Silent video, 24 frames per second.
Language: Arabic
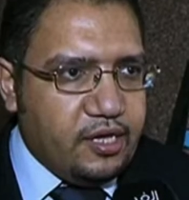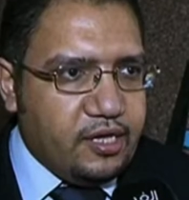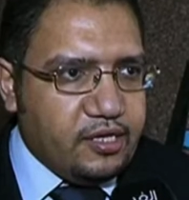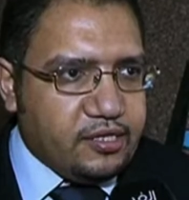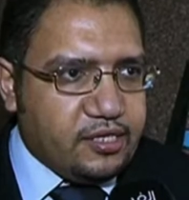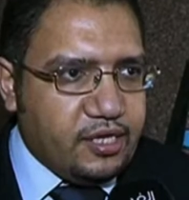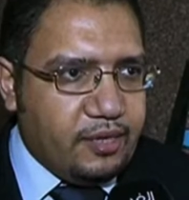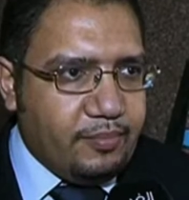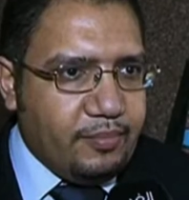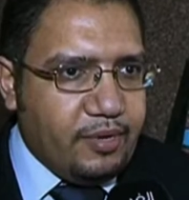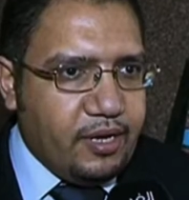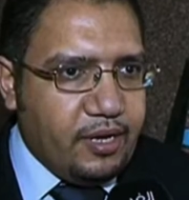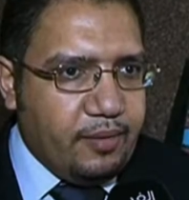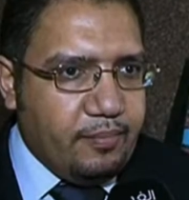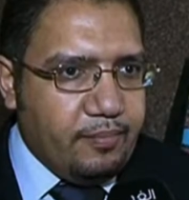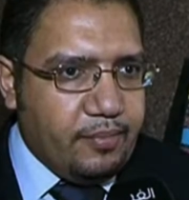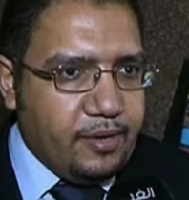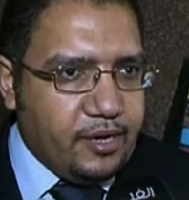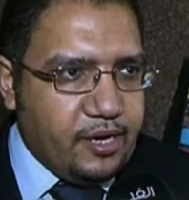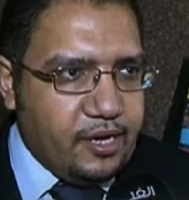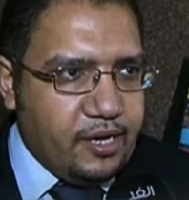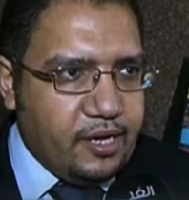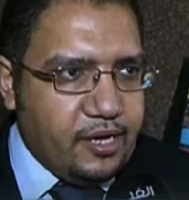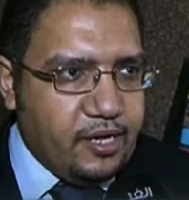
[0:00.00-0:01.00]
أنها تعمل
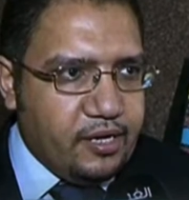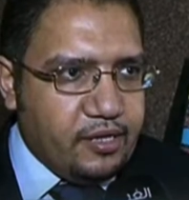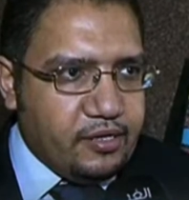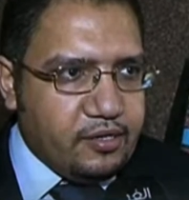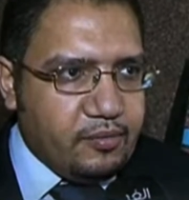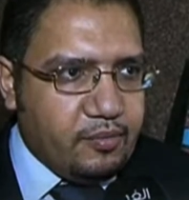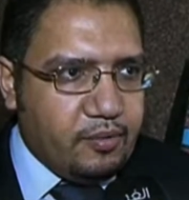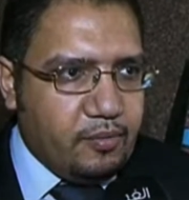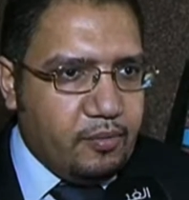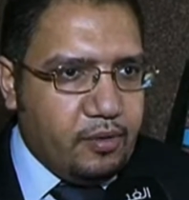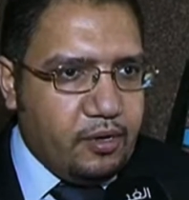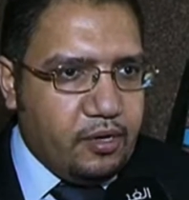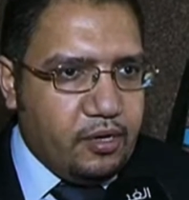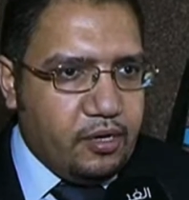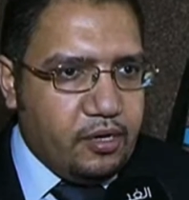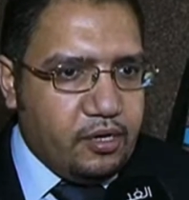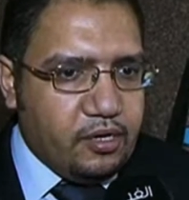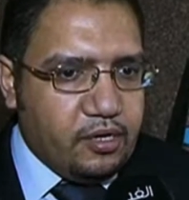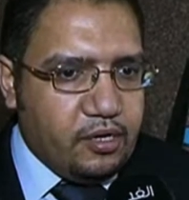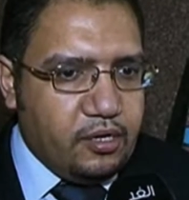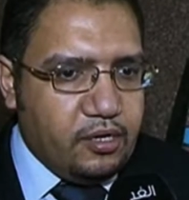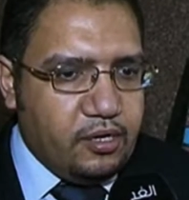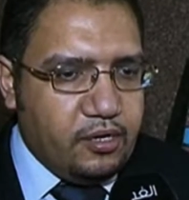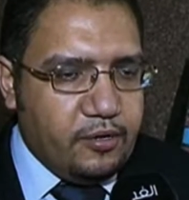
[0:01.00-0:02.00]
أمبريلا
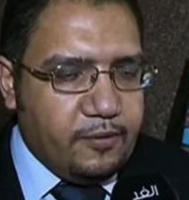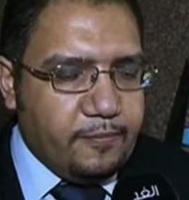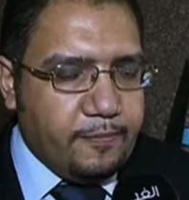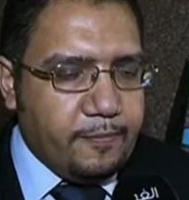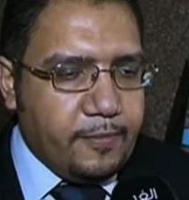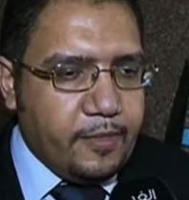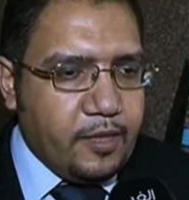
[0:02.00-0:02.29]
آه،